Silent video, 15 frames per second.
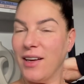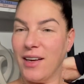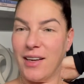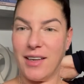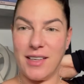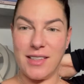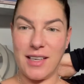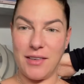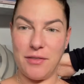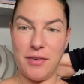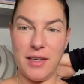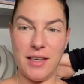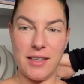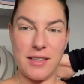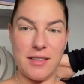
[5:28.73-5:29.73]
das hat
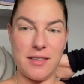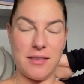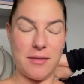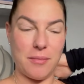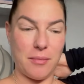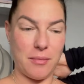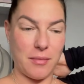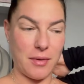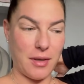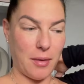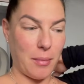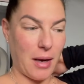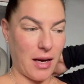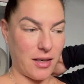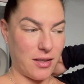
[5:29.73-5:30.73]
vieles
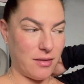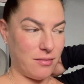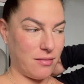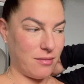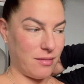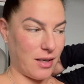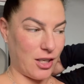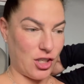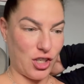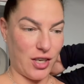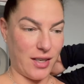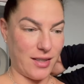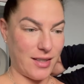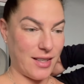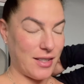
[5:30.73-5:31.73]
gemacht
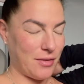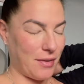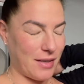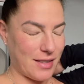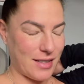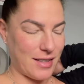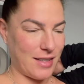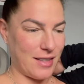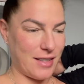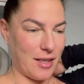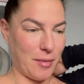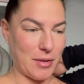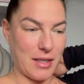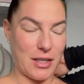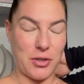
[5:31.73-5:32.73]
anscheinend. Ich weiß es nicht,
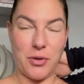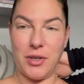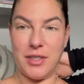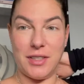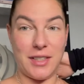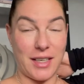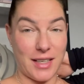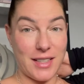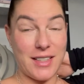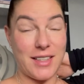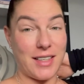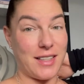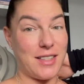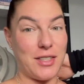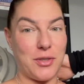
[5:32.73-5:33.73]
aber ich hatte heute eine richtig,
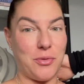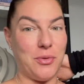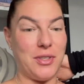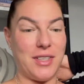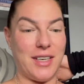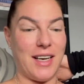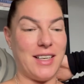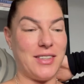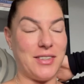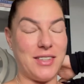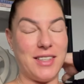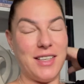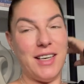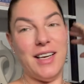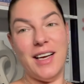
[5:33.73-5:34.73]
richtig gute Nacht
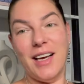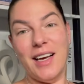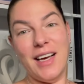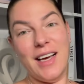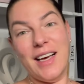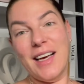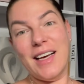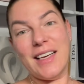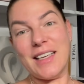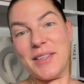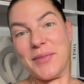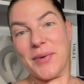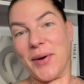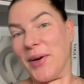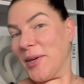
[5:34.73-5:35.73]
und das
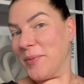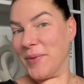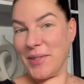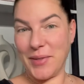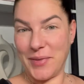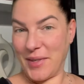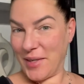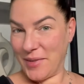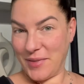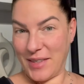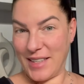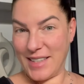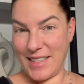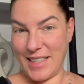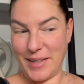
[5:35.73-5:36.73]
freut mich auf jeden
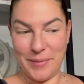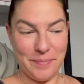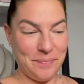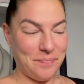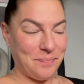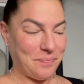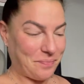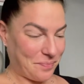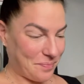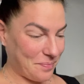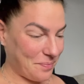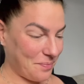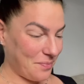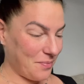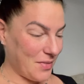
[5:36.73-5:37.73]
Fall sehr.
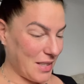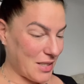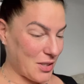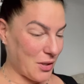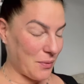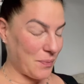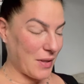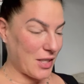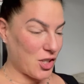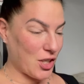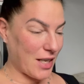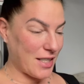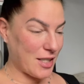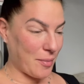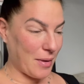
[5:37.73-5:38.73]
So, jetzt
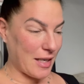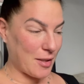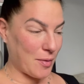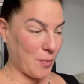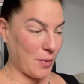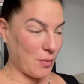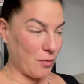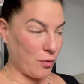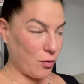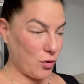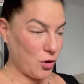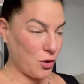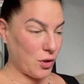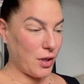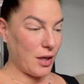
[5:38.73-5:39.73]
starte ich aber erstmal mit dem
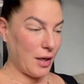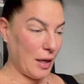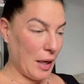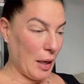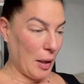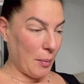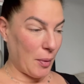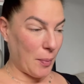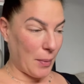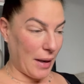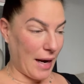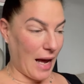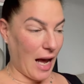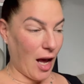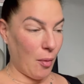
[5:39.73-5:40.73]
Frühstück, mit
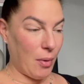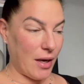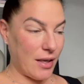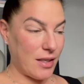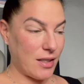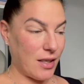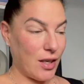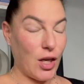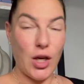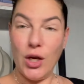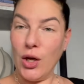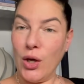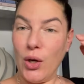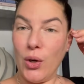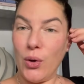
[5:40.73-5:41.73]
meiner Arbeit
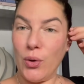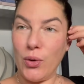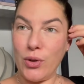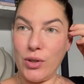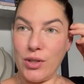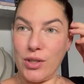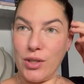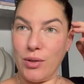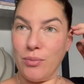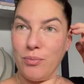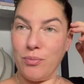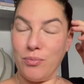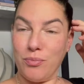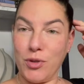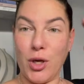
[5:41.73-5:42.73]
und
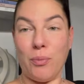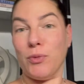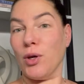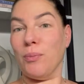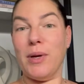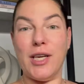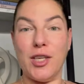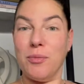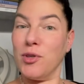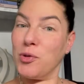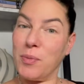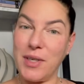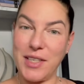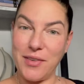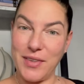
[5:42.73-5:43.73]
ja, dann melde ich mich
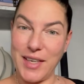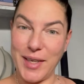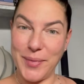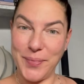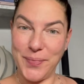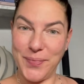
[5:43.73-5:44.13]
später wieder.